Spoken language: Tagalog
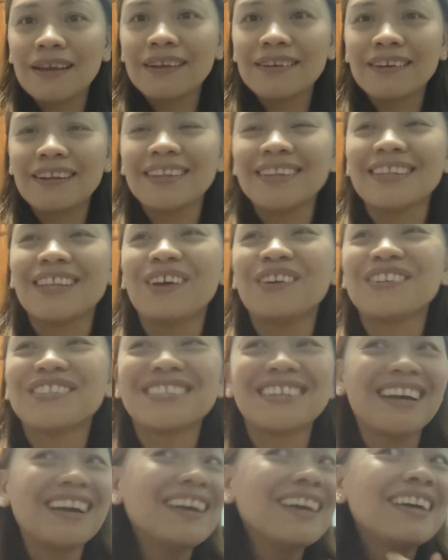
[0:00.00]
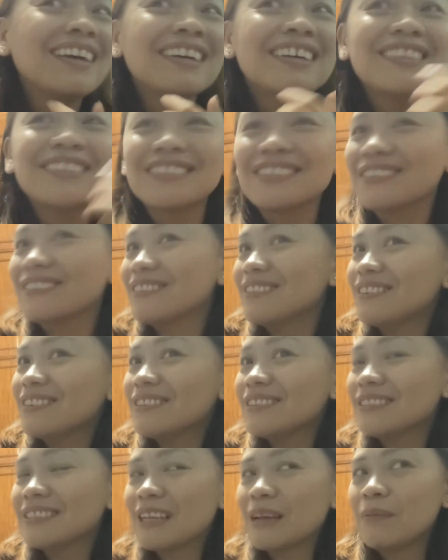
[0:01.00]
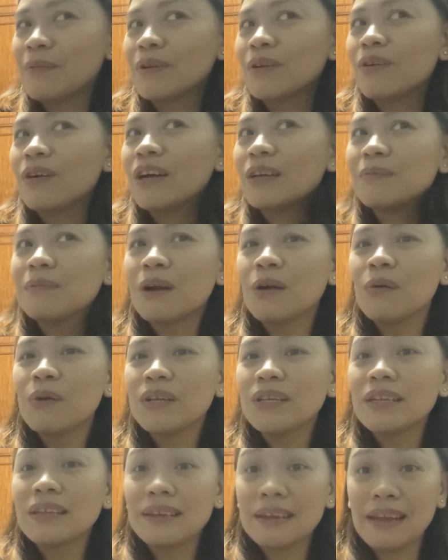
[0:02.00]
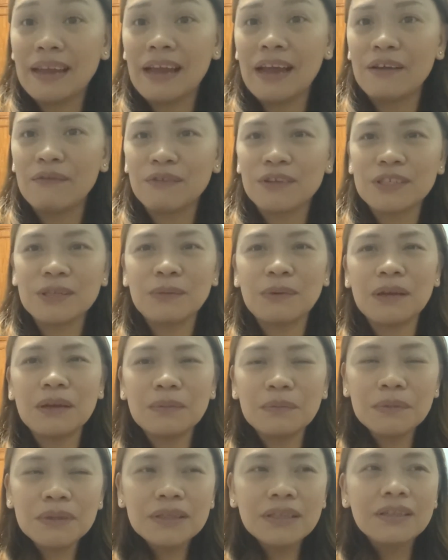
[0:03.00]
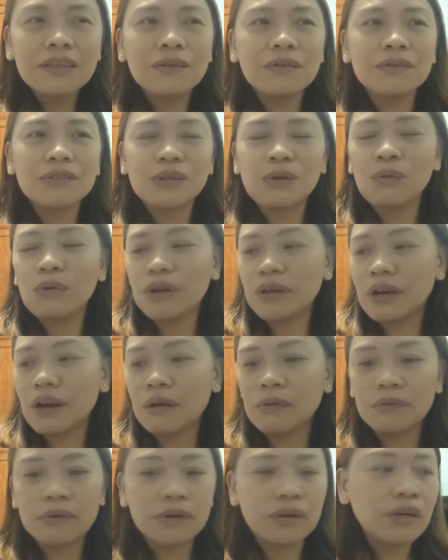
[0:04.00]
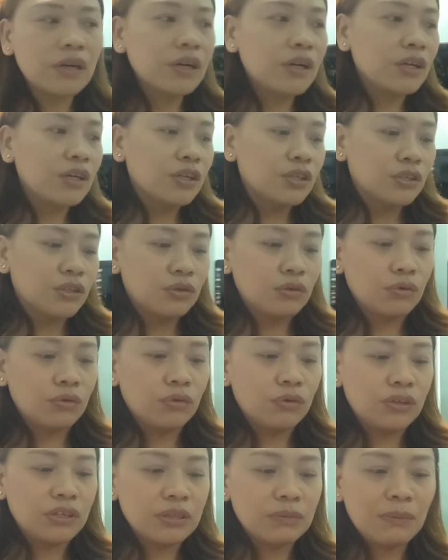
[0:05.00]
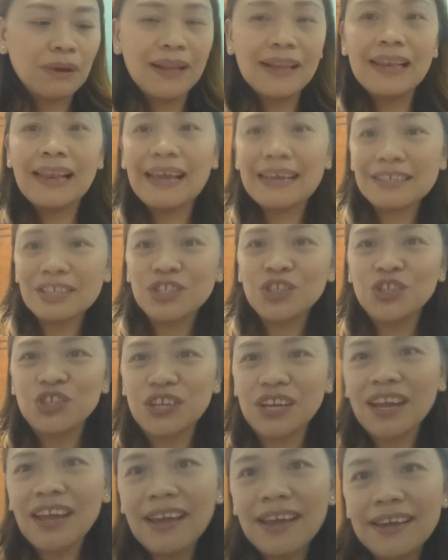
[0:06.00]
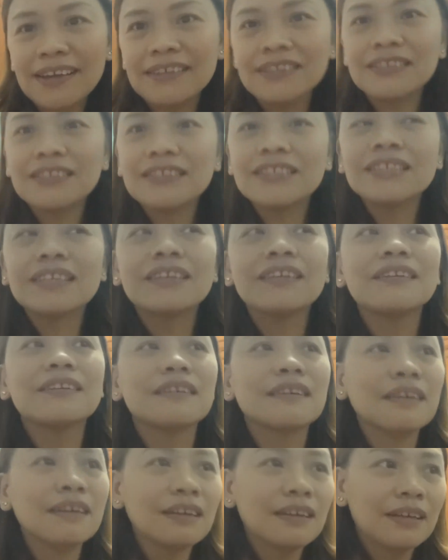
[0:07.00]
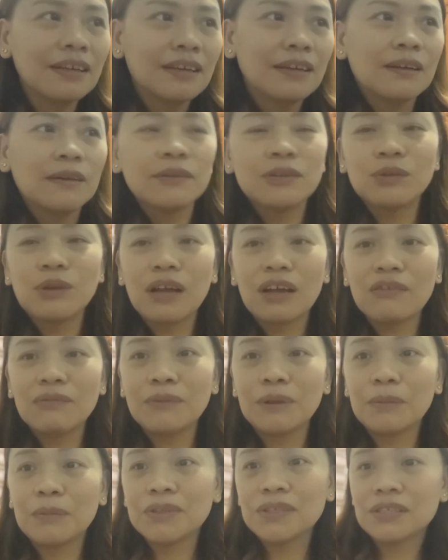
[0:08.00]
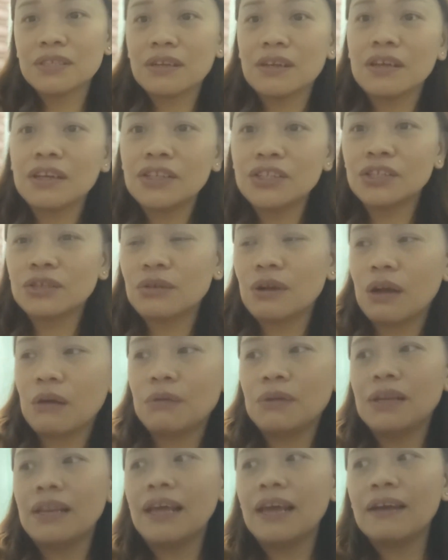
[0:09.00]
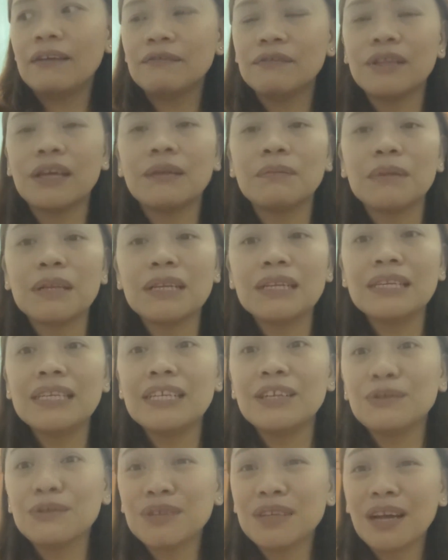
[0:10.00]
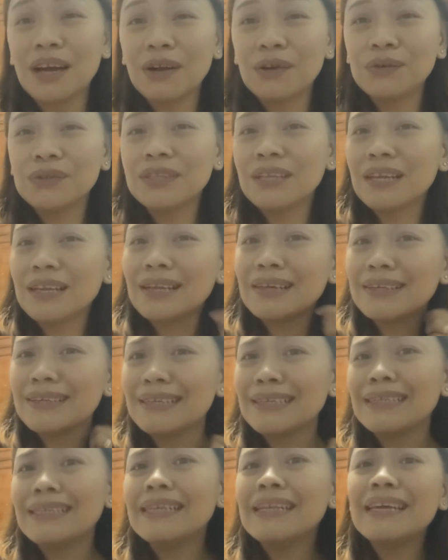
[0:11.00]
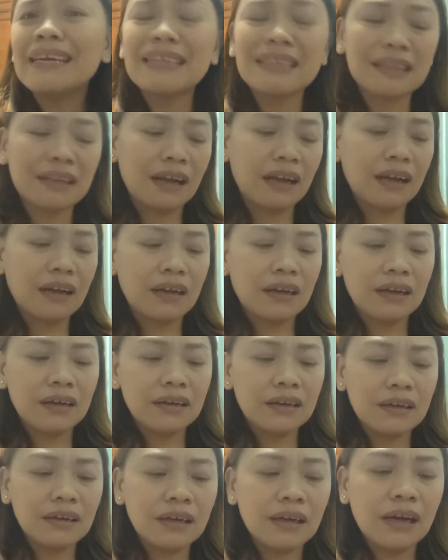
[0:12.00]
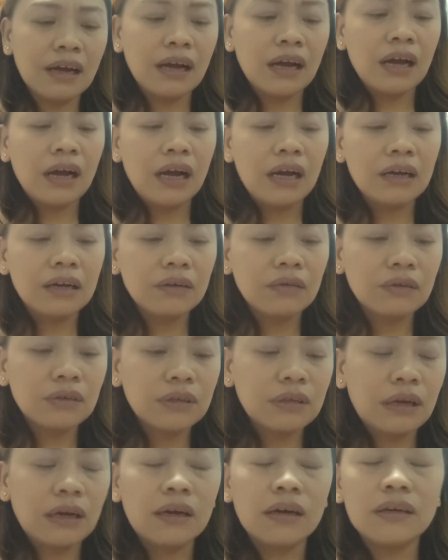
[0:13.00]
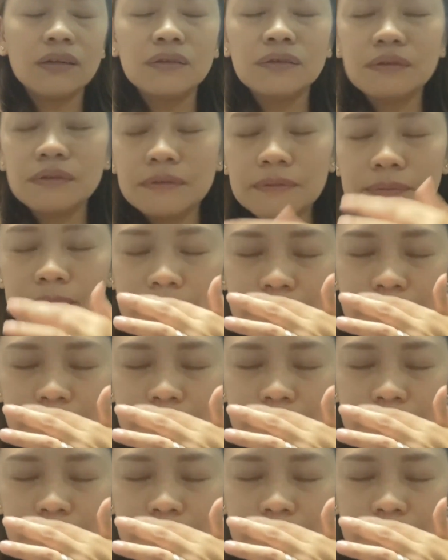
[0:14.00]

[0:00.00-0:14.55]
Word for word: Nilagnat daw siya. So, sabi ko kahit mga 1 and a half. Kasi parang bitin ako sa 1 hour. So, it's my last chance to have my massage. So, I will have that. Maliligo na ako dahil ang init. Ang, ang, ang, ang, ano,